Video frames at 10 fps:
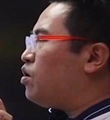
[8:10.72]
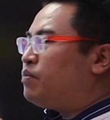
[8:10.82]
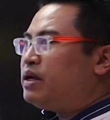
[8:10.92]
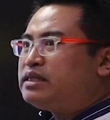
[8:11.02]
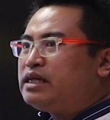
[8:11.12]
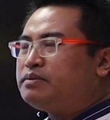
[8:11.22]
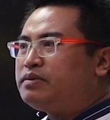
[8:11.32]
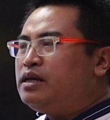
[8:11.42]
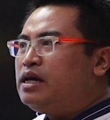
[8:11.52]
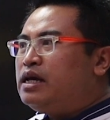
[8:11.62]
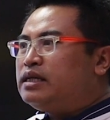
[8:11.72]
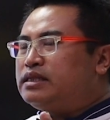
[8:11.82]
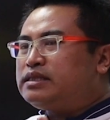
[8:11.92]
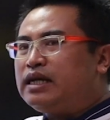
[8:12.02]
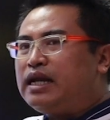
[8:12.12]
ยๆของ present simple tense จ
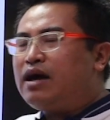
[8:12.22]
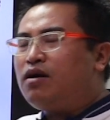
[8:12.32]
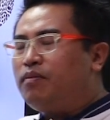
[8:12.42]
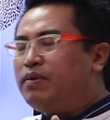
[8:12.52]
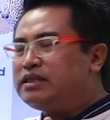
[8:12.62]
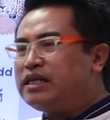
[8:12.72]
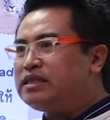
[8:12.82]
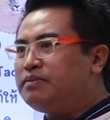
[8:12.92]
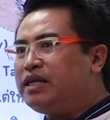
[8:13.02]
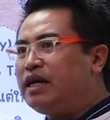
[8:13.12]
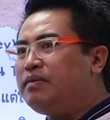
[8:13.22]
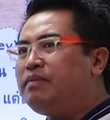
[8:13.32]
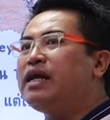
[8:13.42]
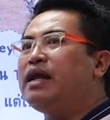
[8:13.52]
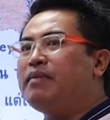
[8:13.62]
ริงๆแล้วของ present simple tense
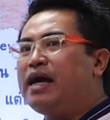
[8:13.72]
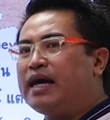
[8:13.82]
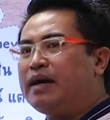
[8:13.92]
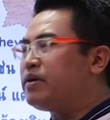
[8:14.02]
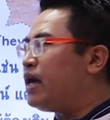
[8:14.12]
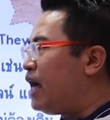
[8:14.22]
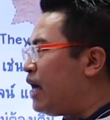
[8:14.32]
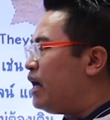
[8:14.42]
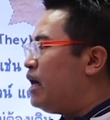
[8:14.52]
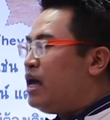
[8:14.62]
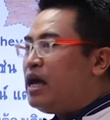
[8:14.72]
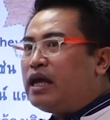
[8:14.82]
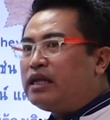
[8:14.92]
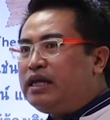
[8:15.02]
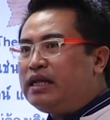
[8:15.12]
ไม่มีอะไรมากครับ แค่
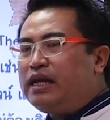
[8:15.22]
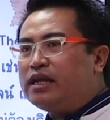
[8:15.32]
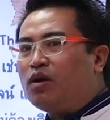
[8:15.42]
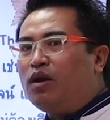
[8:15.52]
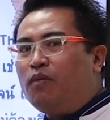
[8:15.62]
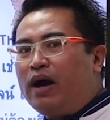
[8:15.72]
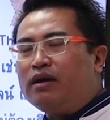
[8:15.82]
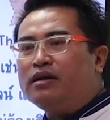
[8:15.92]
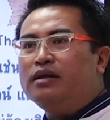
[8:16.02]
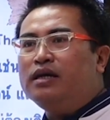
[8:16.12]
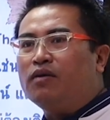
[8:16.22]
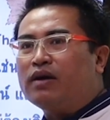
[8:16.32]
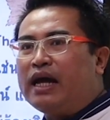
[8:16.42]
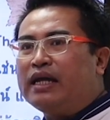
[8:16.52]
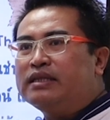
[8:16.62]
ที่นักเรียนต้องระวังก็คือเรื่องขอ
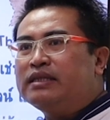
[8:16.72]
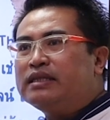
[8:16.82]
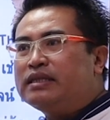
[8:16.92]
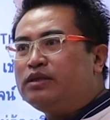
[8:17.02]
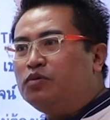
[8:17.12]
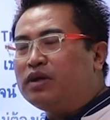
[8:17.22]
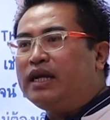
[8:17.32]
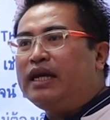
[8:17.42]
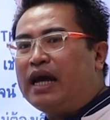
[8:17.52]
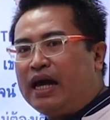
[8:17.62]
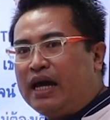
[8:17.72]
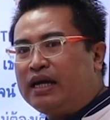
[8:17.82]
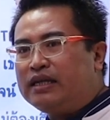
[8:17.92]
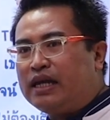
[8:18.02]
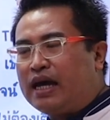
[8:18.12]
งการดูกริยา
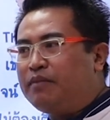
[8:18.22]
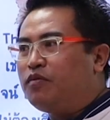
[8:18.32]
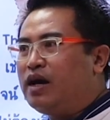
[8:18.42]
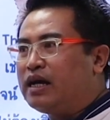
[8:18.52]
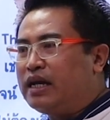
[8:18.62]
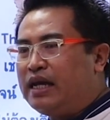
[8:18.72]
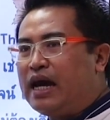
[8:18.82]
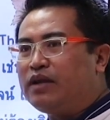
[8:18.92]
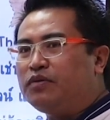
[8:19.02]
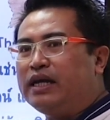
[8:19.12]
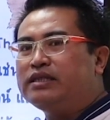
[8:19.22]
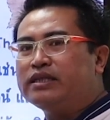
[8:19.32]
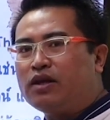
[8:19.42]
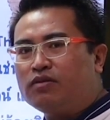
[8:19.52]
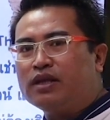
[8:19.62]
นะครับ ว่ากริยาตัวนั้น
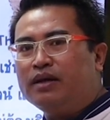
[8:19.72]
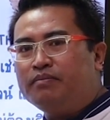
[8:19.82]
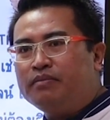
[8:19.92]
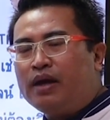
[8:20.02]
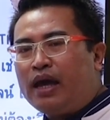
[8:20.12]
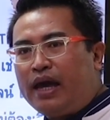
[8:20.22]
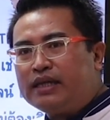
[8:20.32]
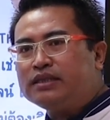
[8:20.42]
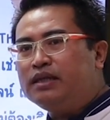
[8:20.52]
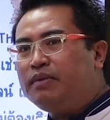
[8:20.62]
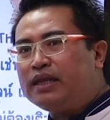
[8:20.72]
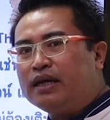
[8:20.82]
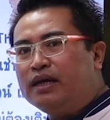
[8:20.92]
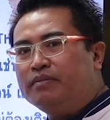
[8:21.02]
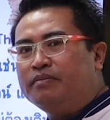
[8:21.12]
จะต้องเติม s หรือไม่
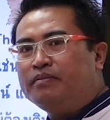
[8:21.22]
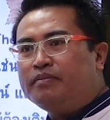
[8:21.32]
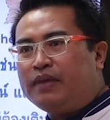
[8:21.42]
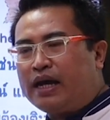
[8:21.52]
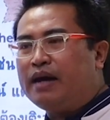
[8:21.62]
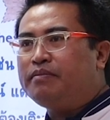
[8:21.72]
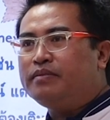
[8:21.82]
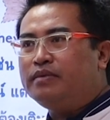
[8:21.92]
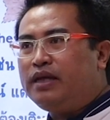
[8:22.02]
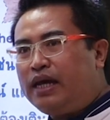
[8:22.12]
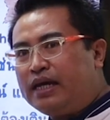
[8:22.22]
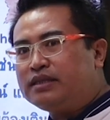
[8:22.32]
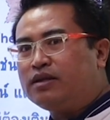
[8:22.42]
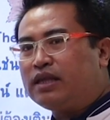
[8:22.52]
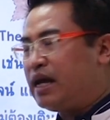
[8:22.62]
เติมนะครับหรือ es
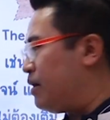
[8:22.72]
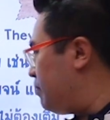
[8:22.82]
ก็ตา